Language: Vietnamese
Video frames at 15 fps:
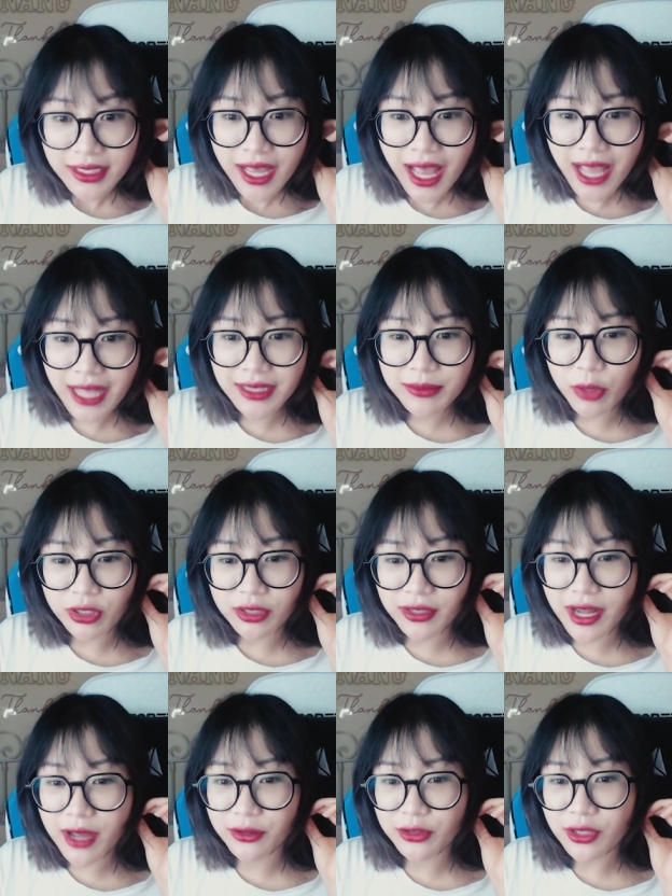hay mọi
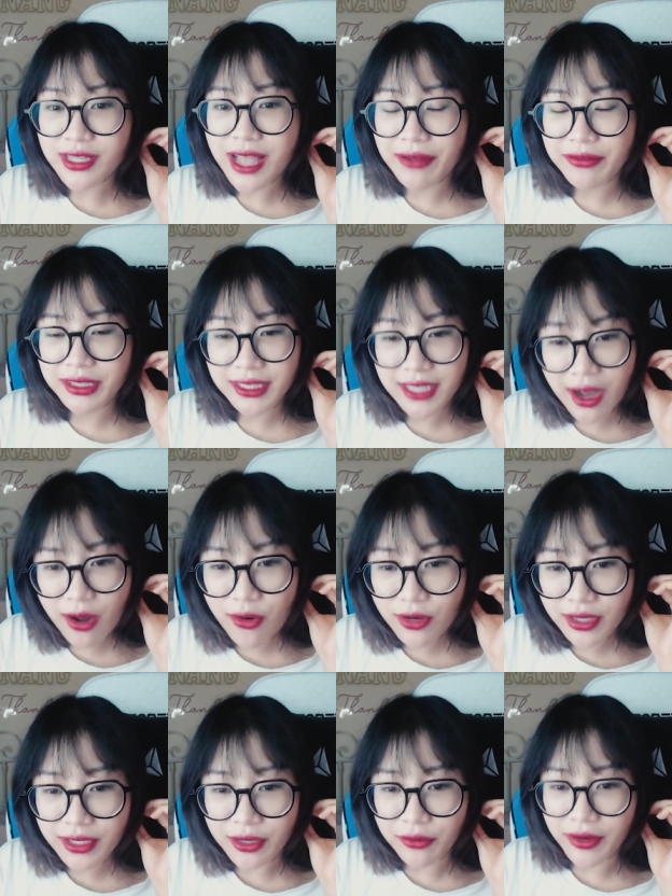thứ đều rõ ràng với
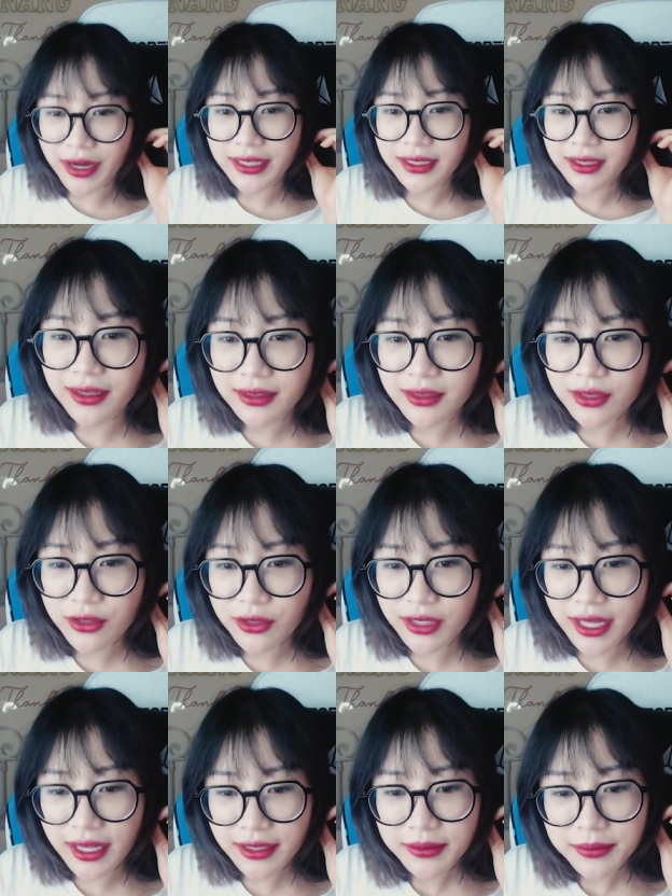nhau đấy kiểu vậy thì lớn rồi
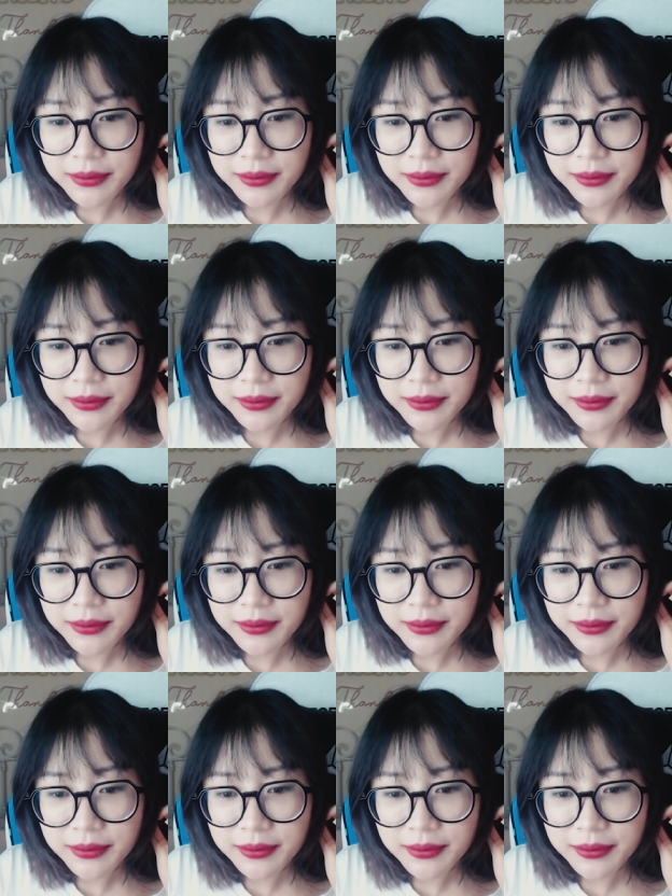nó thế